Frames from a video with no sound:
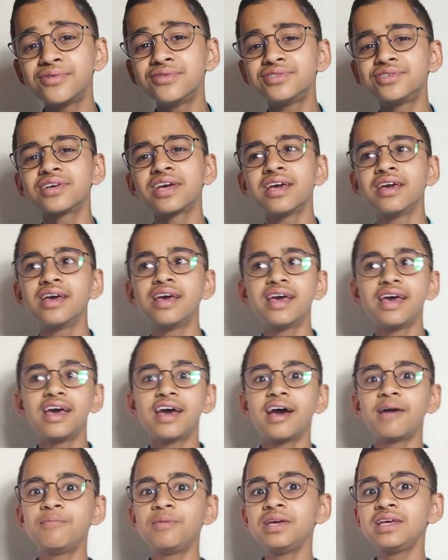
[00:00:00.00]
हो चुके
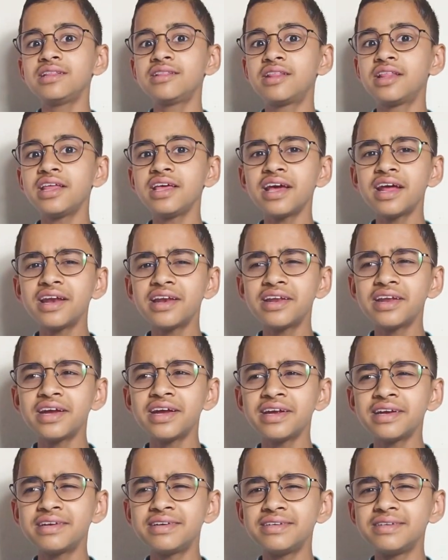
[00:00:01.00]
हैं अभी थ्री
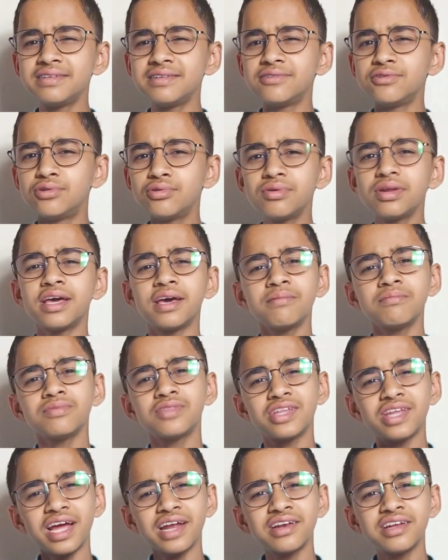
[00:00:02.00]
हंड्रेड दूर है हम
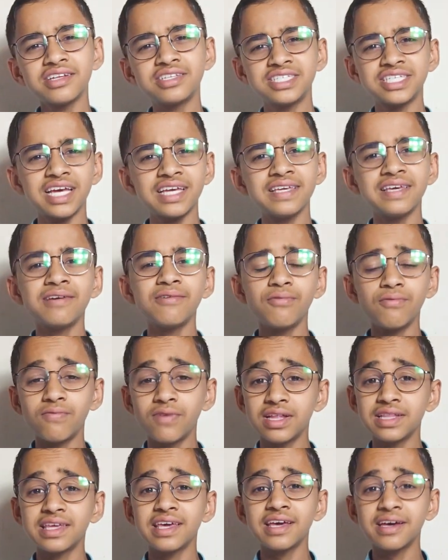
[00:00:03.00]
थ्री हंड्रेड चाहिए
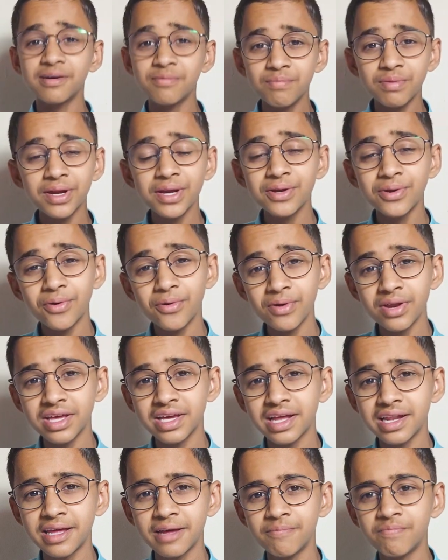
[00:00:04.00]
वन के कंप्लीट होने
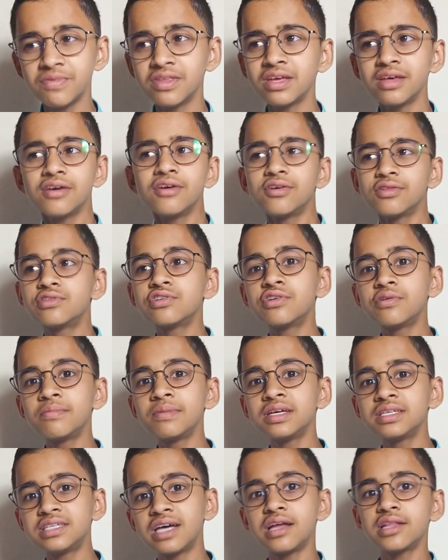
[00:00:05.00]
के लिए तो
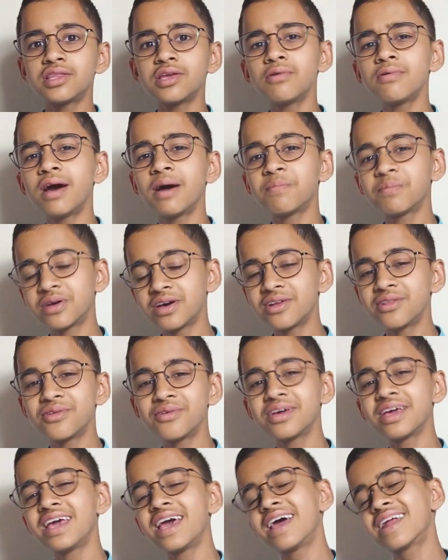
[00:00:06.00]
मैं जानता हूँ आप कर
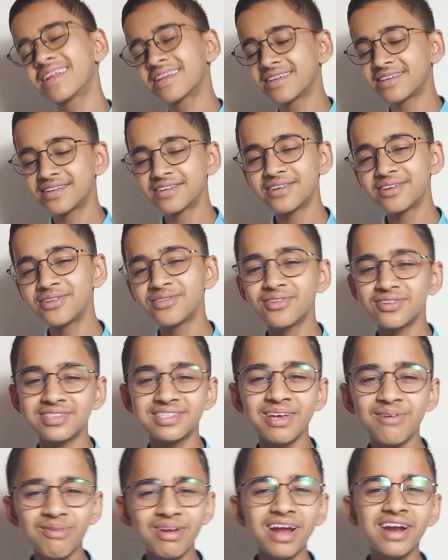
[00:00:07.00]
दोगे यार कर दो
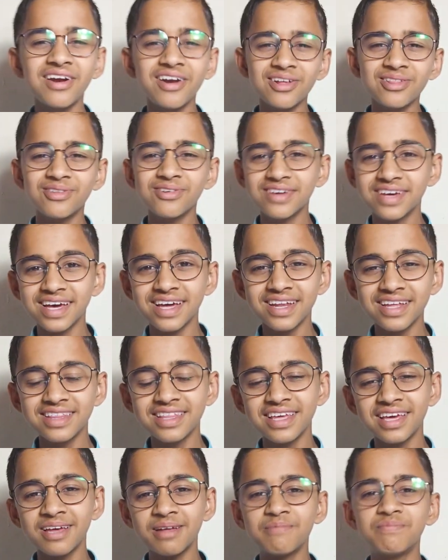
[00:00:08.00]
सेवन हंड्रेड तो कर ही
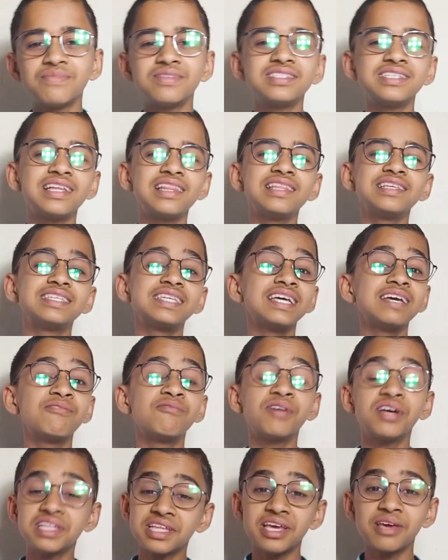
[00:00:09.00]
दिए जल्दी से
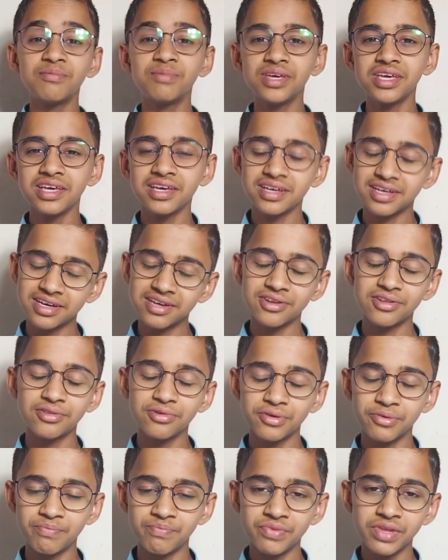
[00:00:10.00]
वन के भी कर
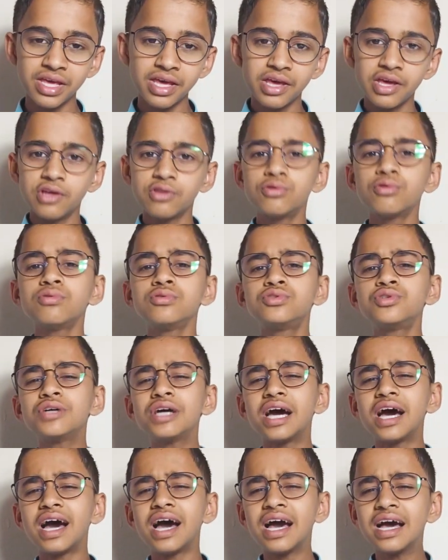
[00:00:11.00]
दो तो जो
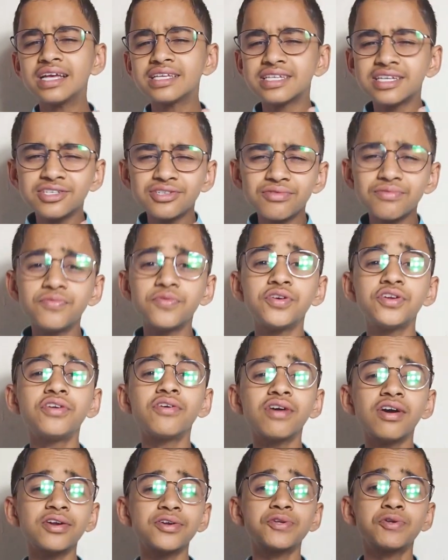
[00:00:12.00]
आज का जो
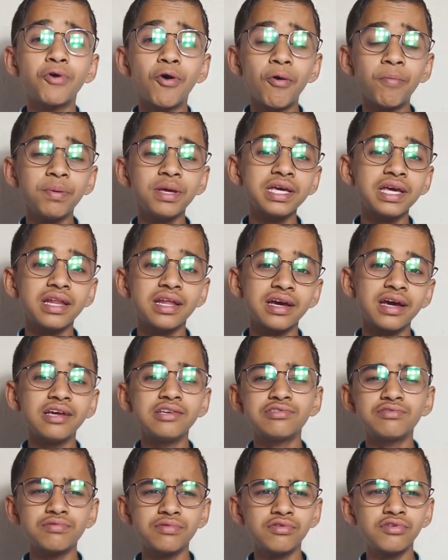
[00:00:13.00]
वीडियो का टॉपिक है ना
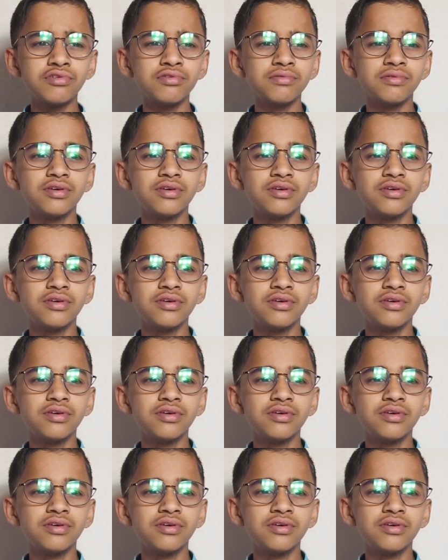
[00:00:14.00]
गाइस वो